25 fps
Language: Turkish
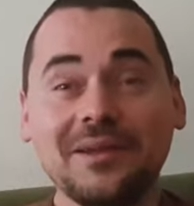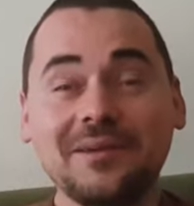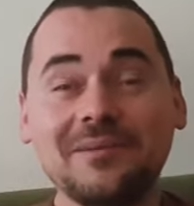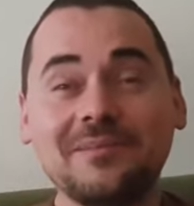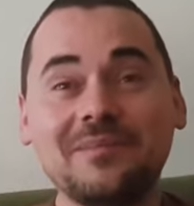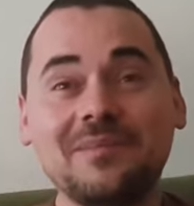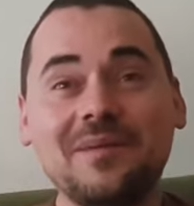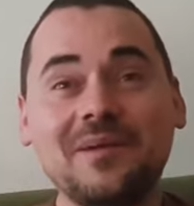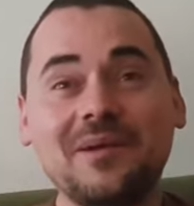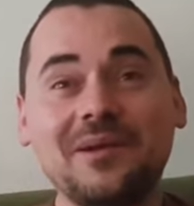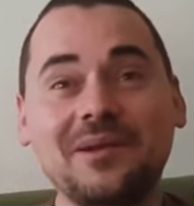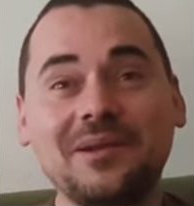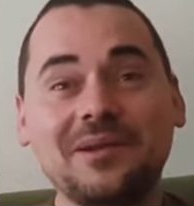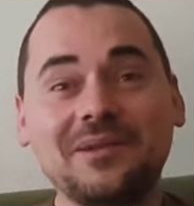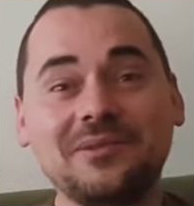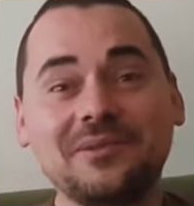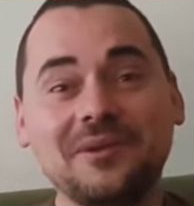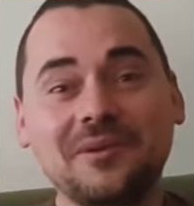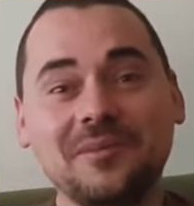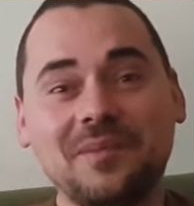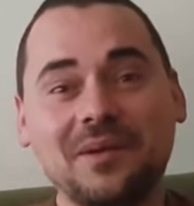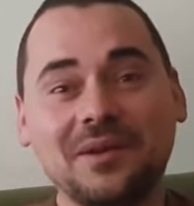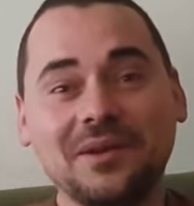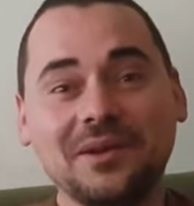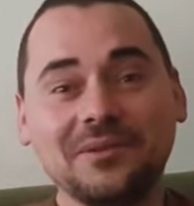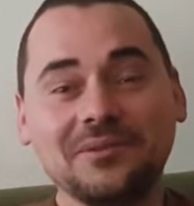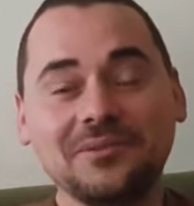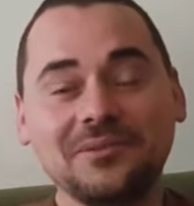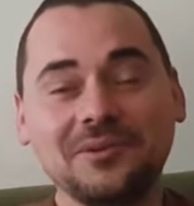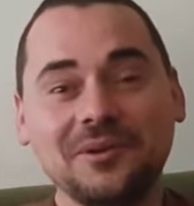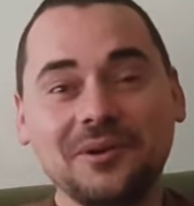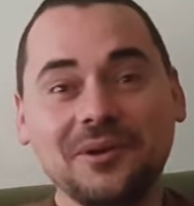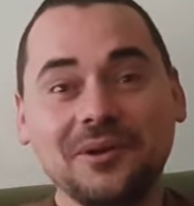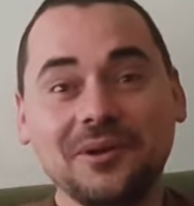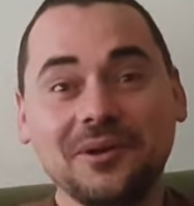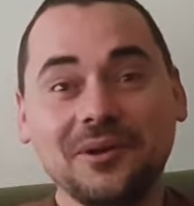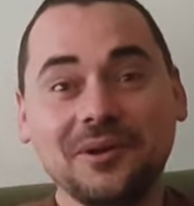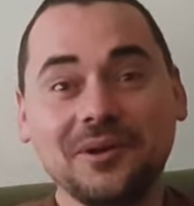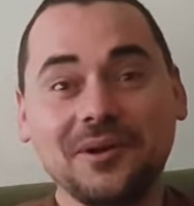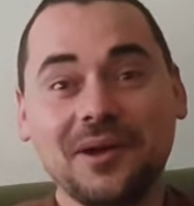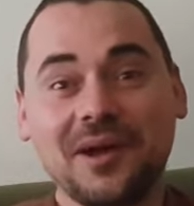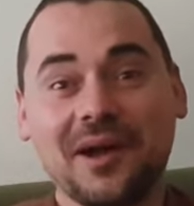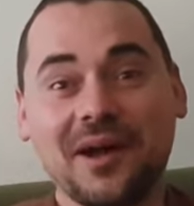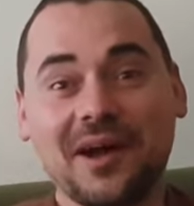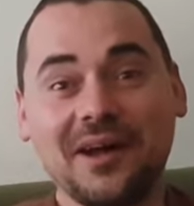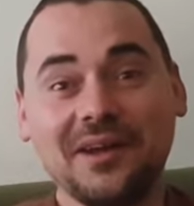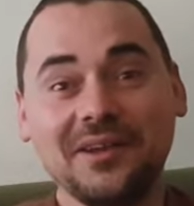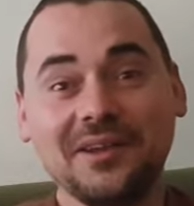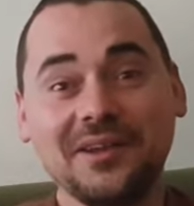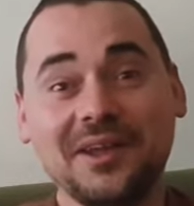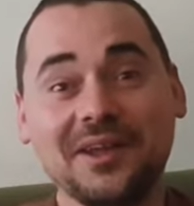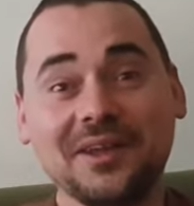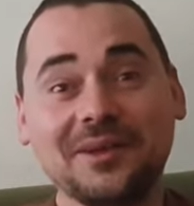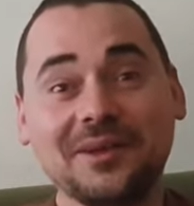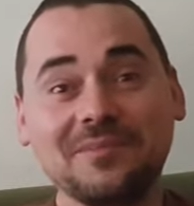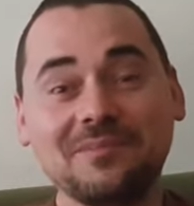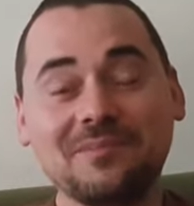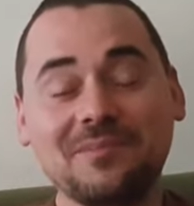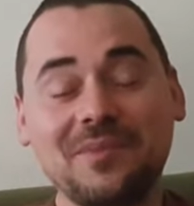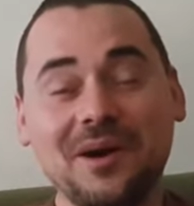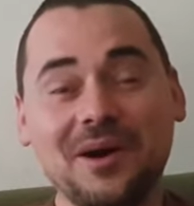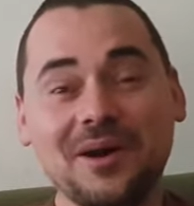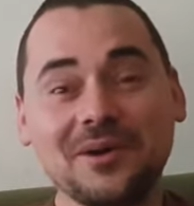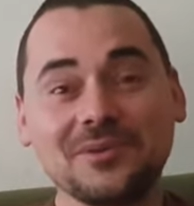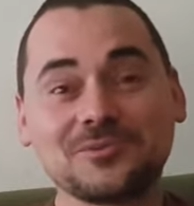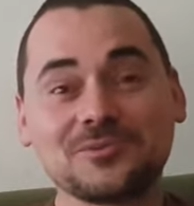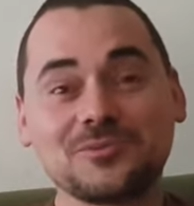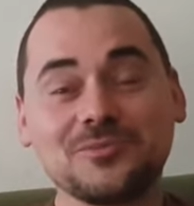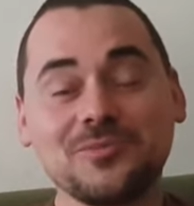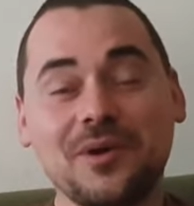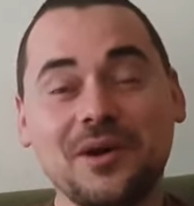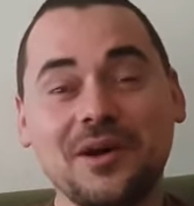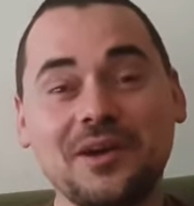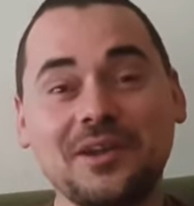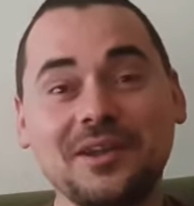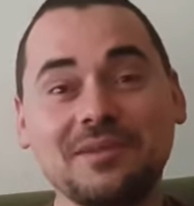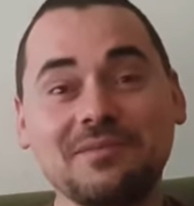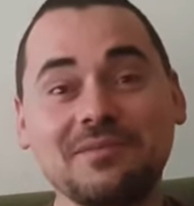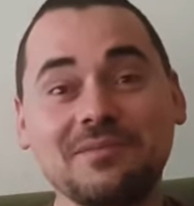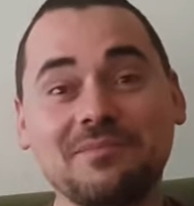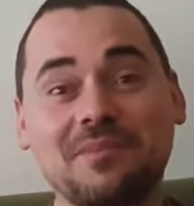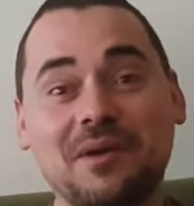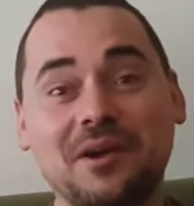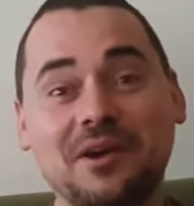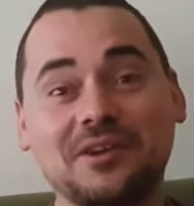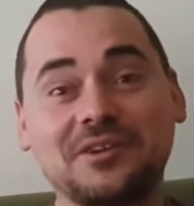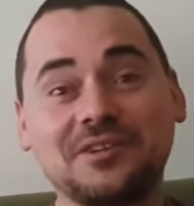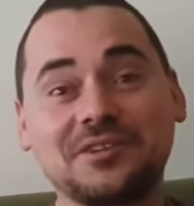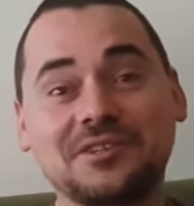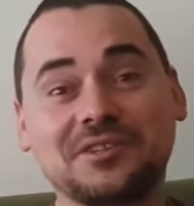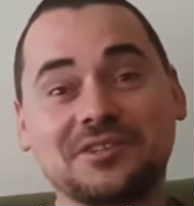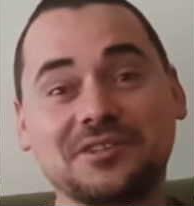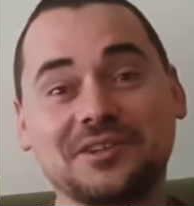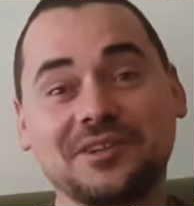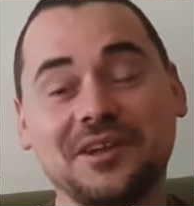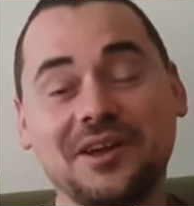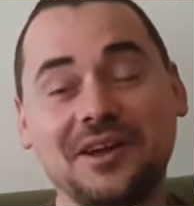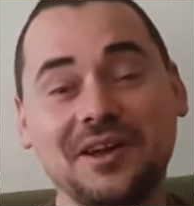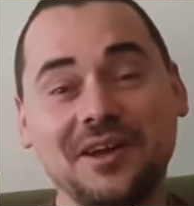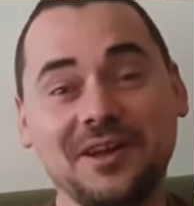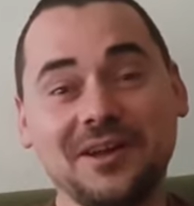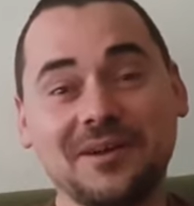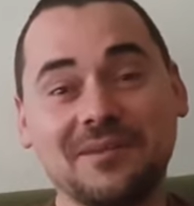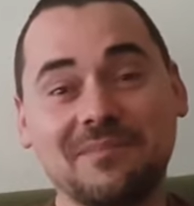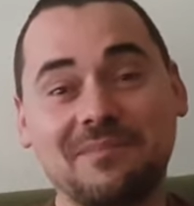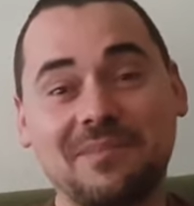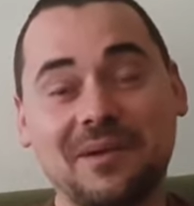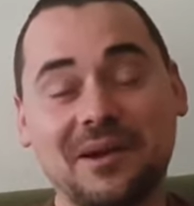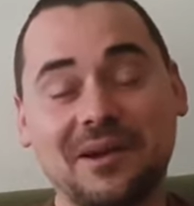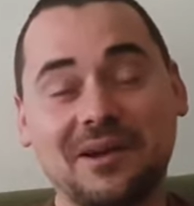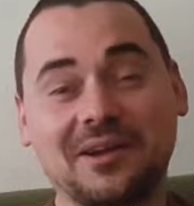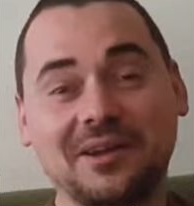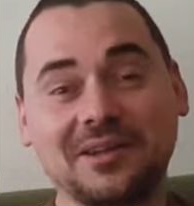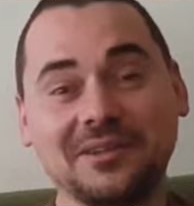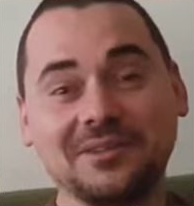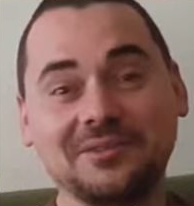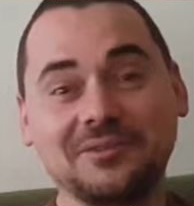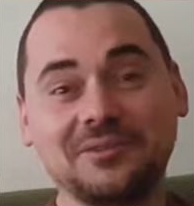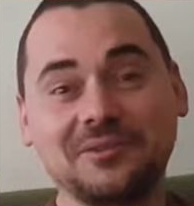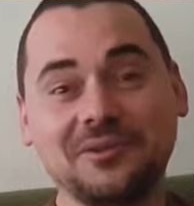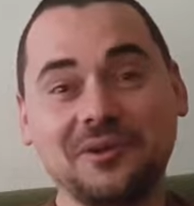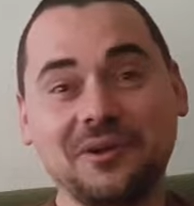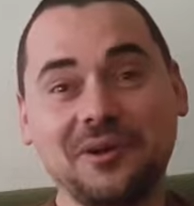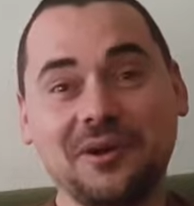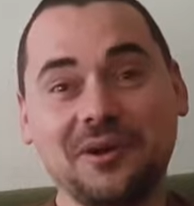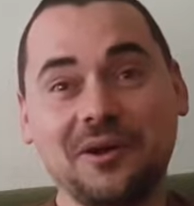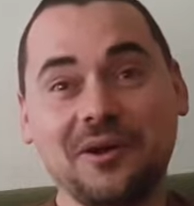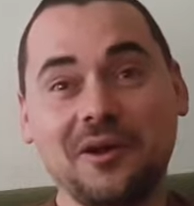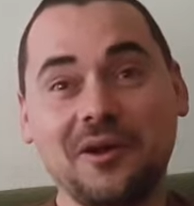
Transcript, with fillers: Böyle diyor bana diyor hani masumane bir bakışla bakan diyor.